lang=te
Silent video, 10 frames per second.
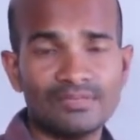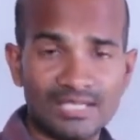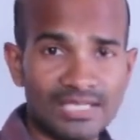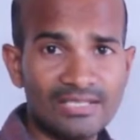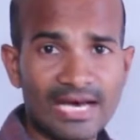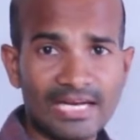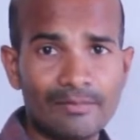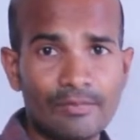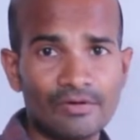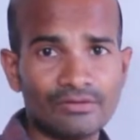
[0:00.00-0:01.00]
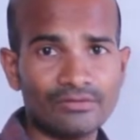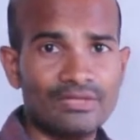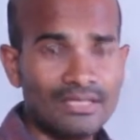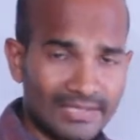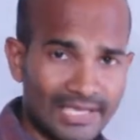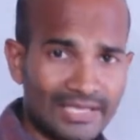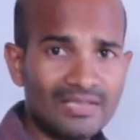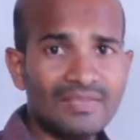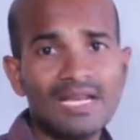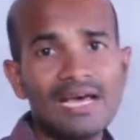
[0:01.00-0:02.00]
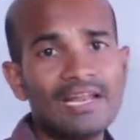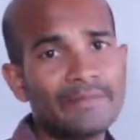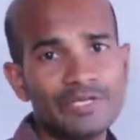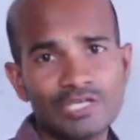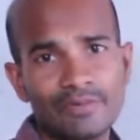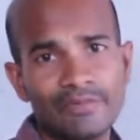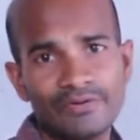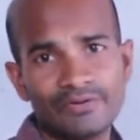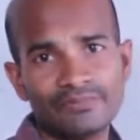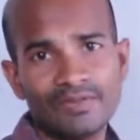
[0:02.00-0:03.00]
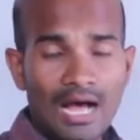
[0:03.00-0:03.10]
తిన్నది అరగపోవటం ఏది తినాలనిపించకపోవటం